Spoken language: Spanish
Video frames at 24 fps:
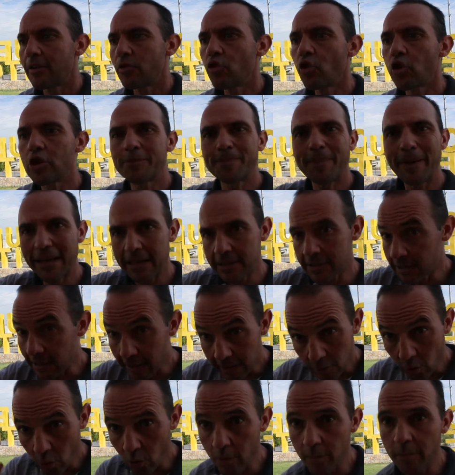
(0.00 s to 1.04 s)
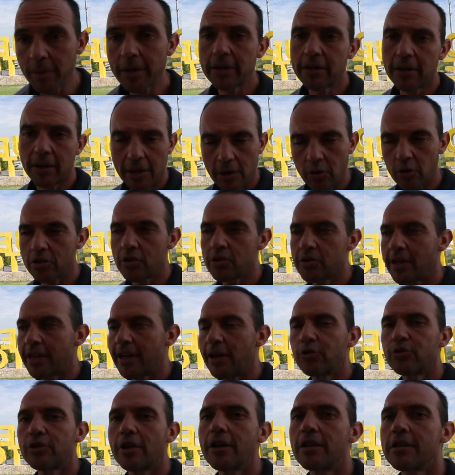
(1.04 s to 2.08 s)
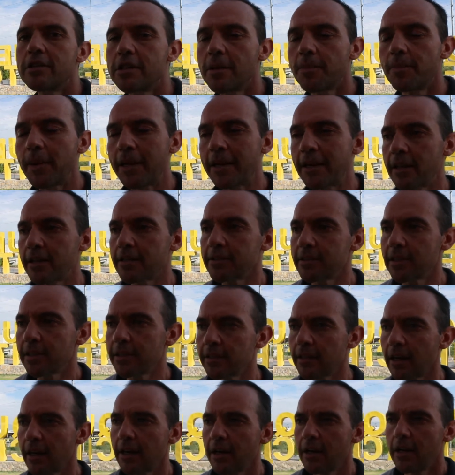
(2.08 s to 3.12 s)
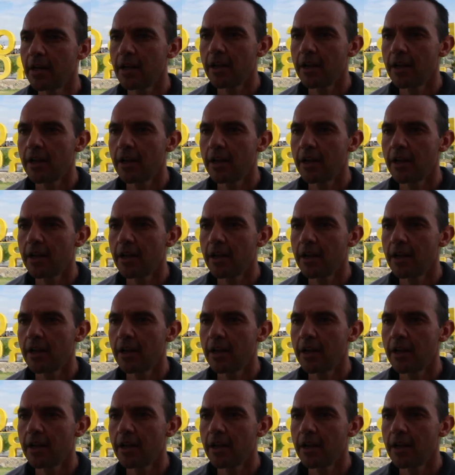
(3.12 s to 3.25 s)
no es para hacer cumbre, te digo, eso sería otra disciplina distinta,